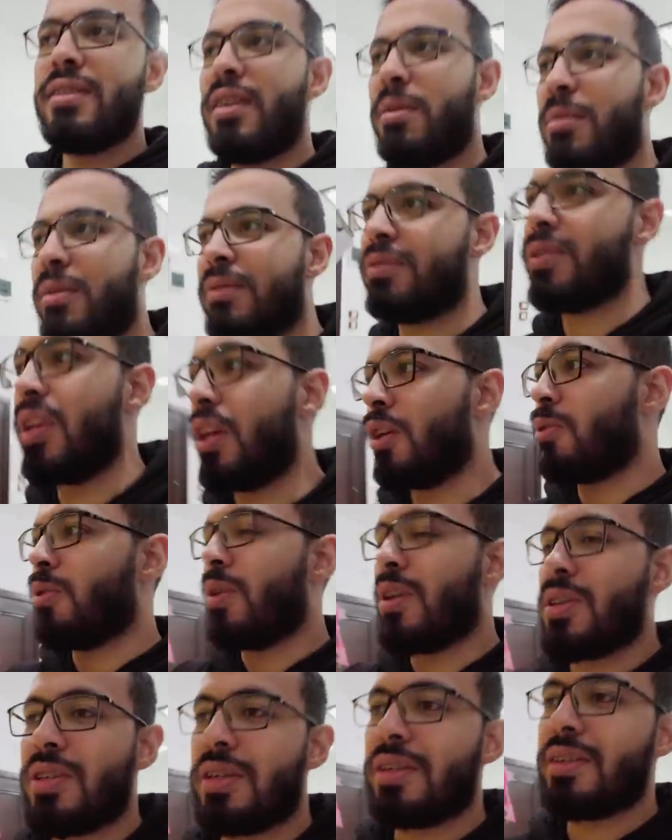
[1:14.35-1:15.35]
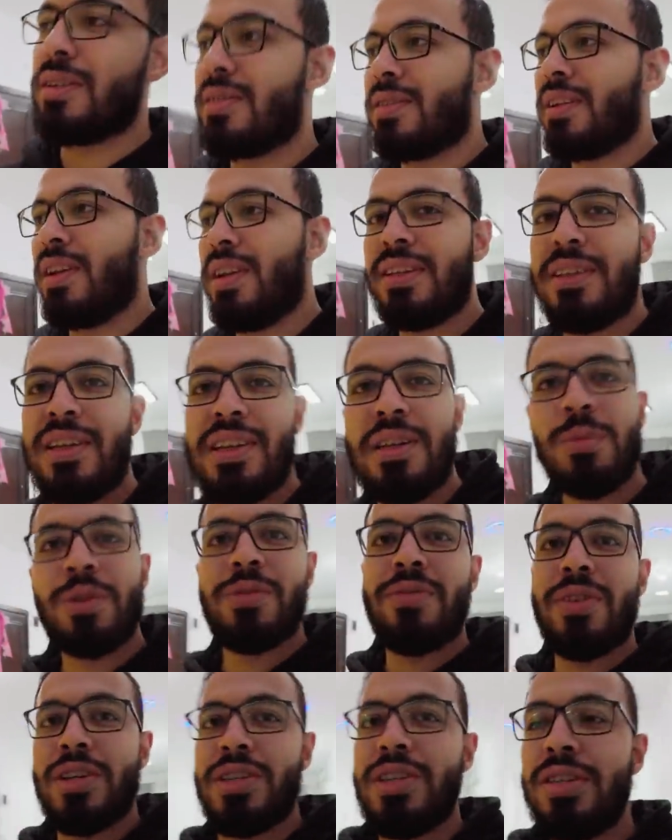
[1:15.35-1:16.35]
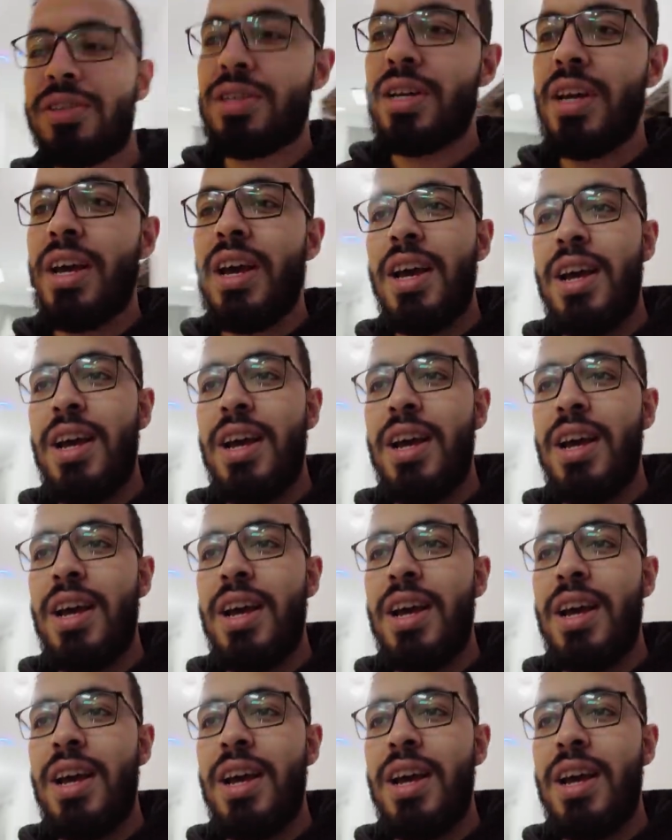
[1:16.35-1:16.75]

طبعا في ايكو عشان لسه الحته دي ما اتفرشتش